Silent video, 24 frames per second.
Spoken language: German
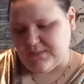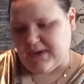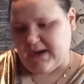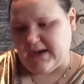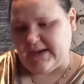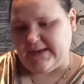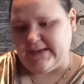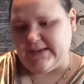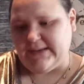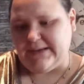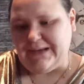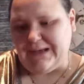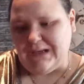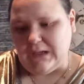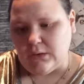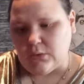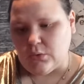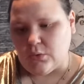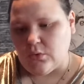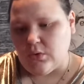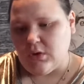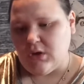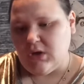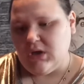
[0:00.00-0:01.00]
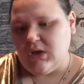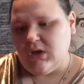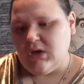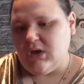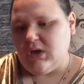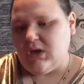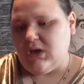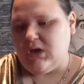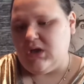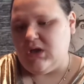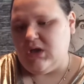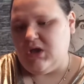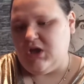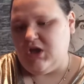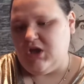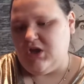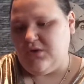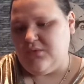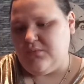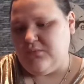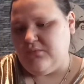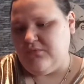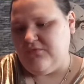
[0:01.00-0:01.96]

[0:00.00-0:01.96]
ein Kilo äh,